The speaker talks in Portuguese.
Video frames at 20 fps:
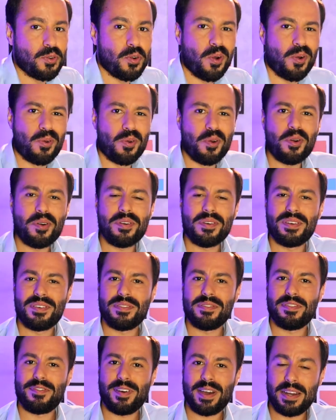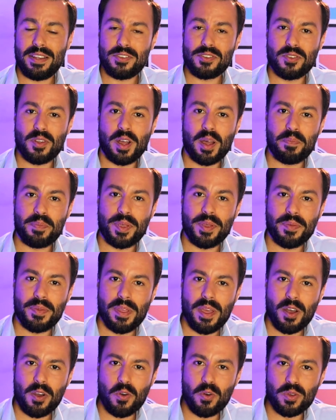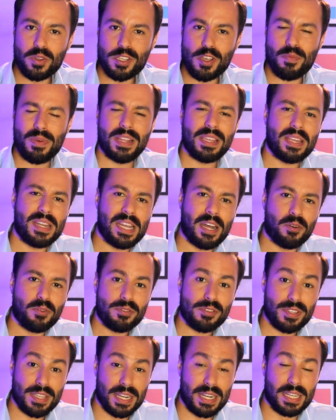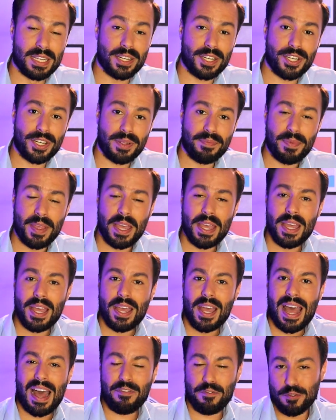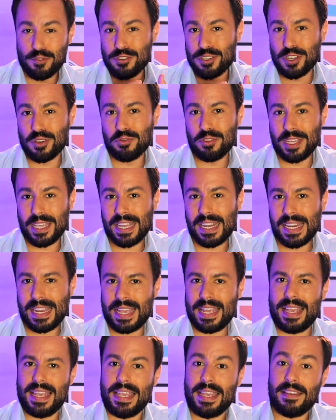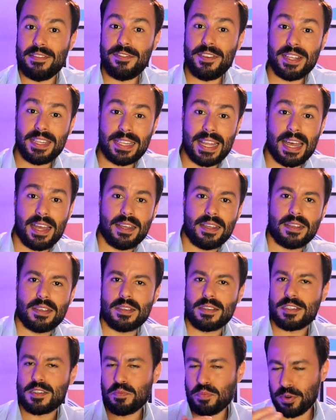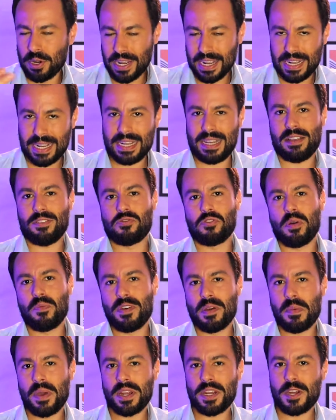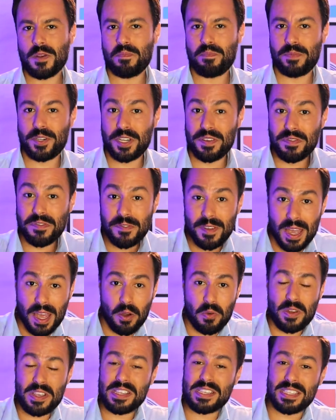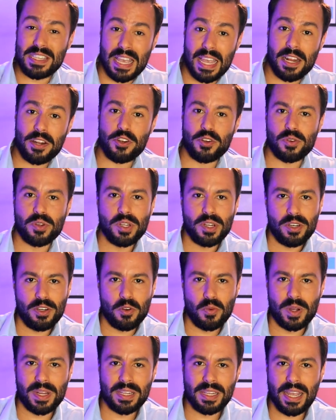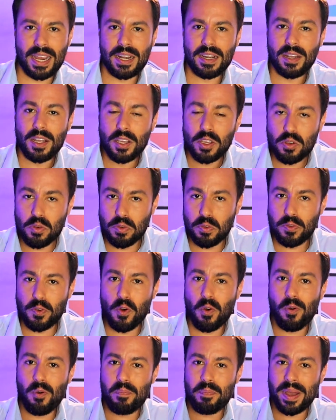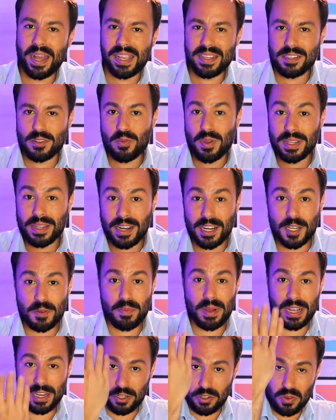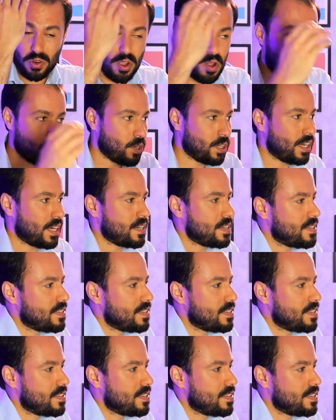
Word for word: com o firestop, com o seu material selante. A função dele é evitar se por acaso, obviamente, tiver um incêndio em um andar, que o fogo passe do andar de baixo para o andar